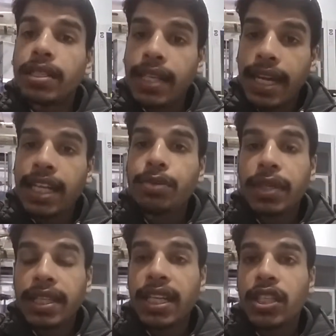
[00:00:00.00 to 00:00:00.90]
যারা
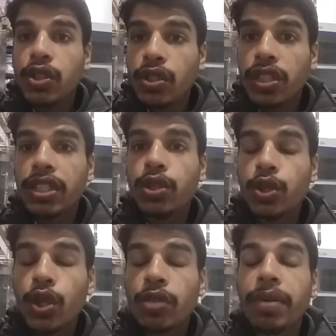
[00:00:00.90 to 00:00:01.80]
আসবেন তাদের জন্য যেটি
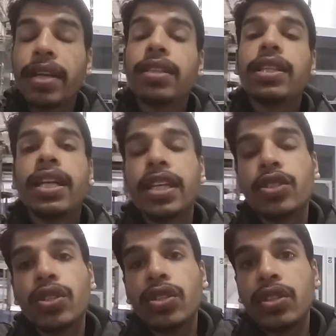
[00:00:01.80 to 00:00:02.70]
সুসংবাদ তাদের
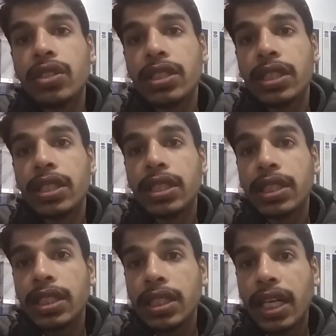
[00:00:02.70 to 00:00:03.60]
জন্য
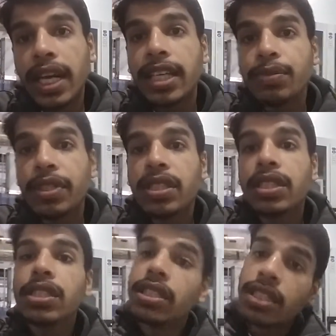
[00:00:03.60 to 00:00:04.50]
যারা আসবেন
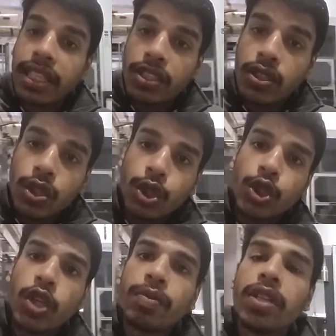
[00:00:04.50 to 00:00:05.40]
তাদের জন্য
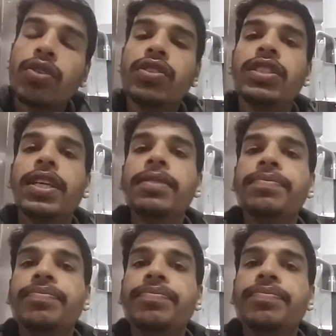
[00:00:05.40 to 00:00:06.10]
সুসংবাদ হচ্ছে